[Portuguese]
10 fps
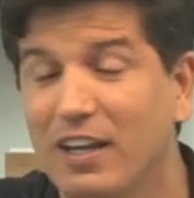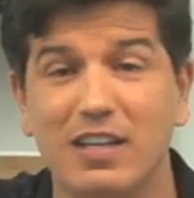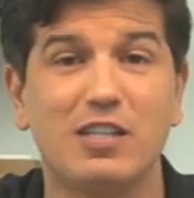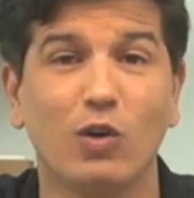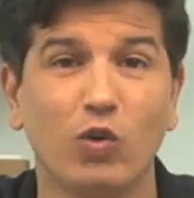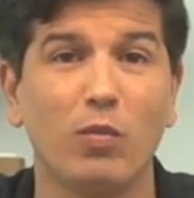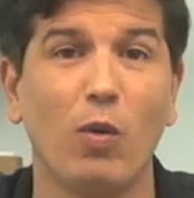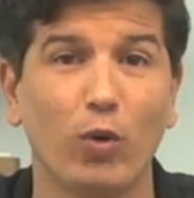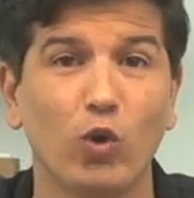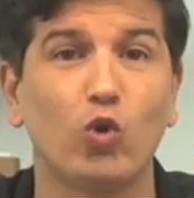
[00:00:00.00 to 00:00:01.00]
Que, segundo meu
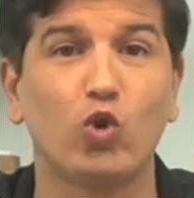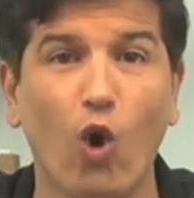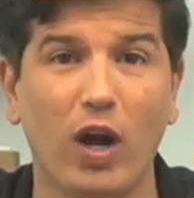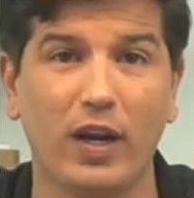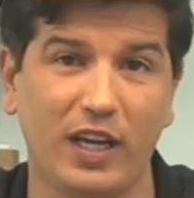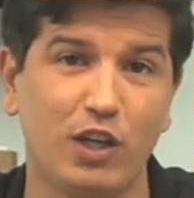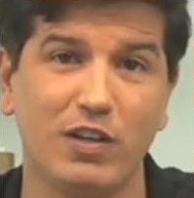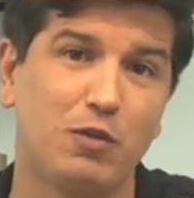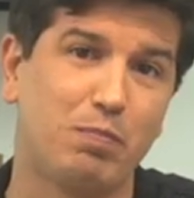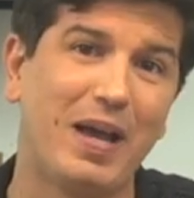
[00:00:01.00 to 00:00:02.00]
produtor, que às
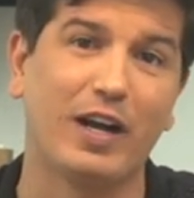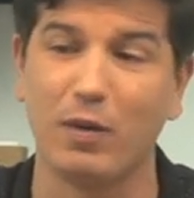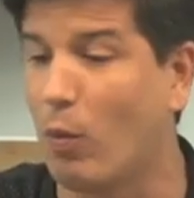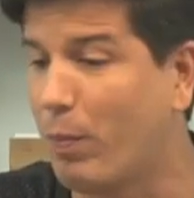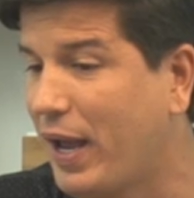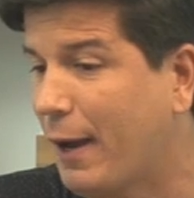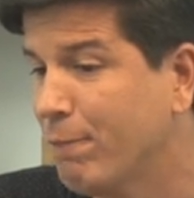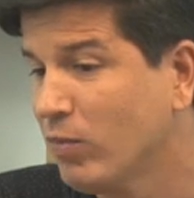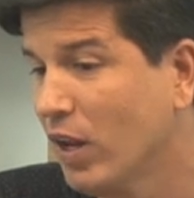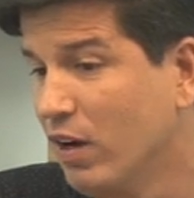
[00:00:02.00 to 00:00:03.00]
vezes pega no meu pé,
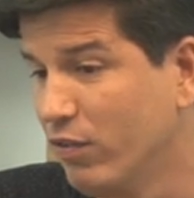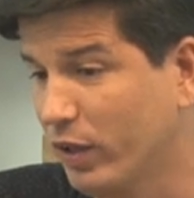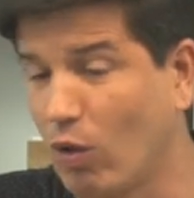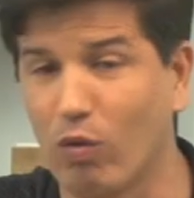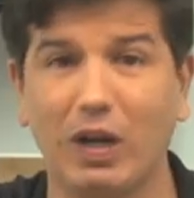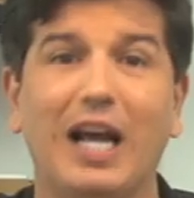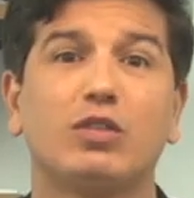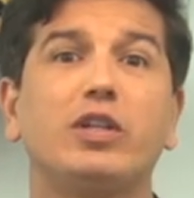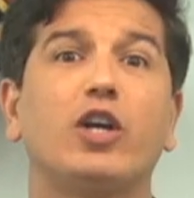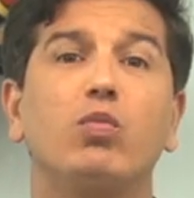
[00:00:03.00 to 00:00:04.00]
Falou que é o
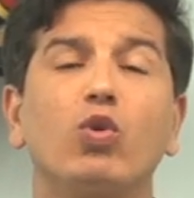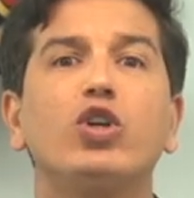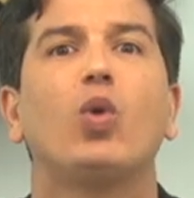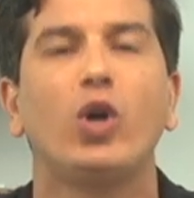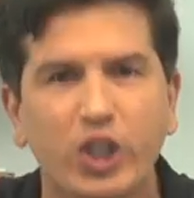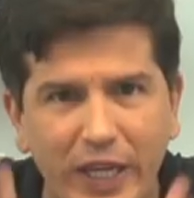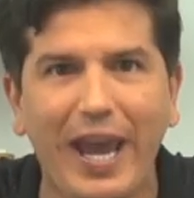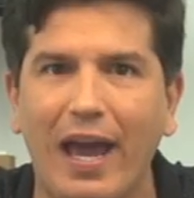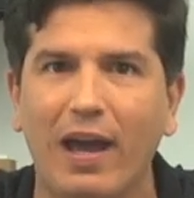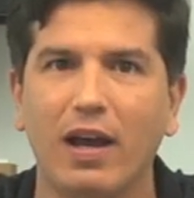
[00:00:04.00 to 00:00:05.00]
clássico das multidões, que
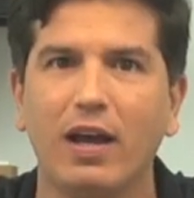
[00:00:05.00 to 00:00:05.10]
é.